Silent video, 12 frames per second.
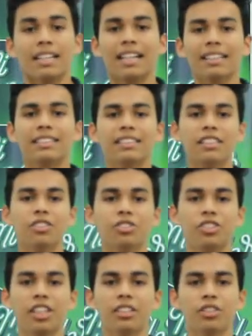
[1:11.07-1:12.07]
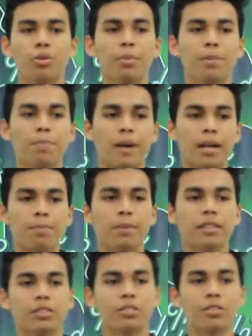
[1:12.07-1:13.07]
Casi no siento mi
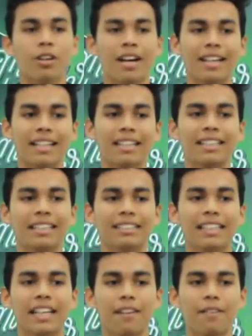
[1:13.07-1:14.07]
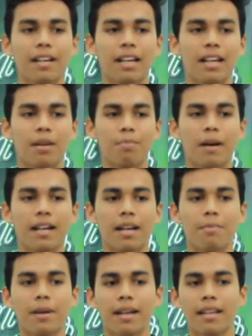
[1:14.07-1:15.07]
pálpito, arrancate que venga la
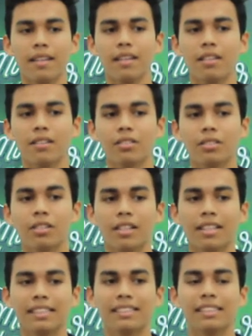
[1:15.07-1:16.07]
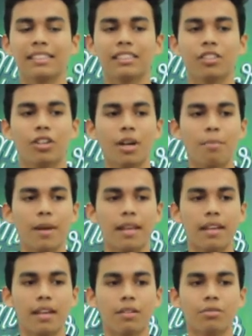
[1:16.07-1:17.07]
paramédico. Necesito que me
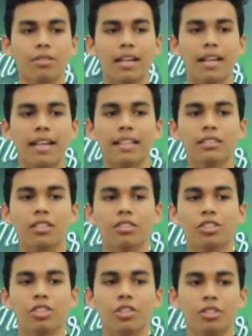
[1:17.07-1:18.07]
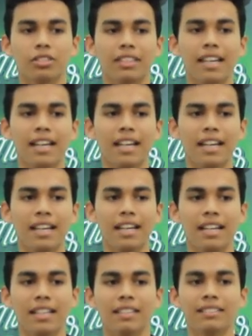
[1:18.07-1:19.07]
dé un electroshock,
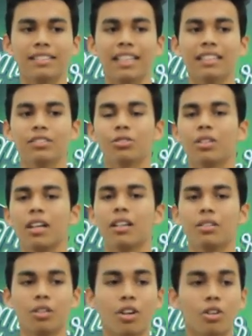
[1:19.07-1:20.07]
deje de tu calor.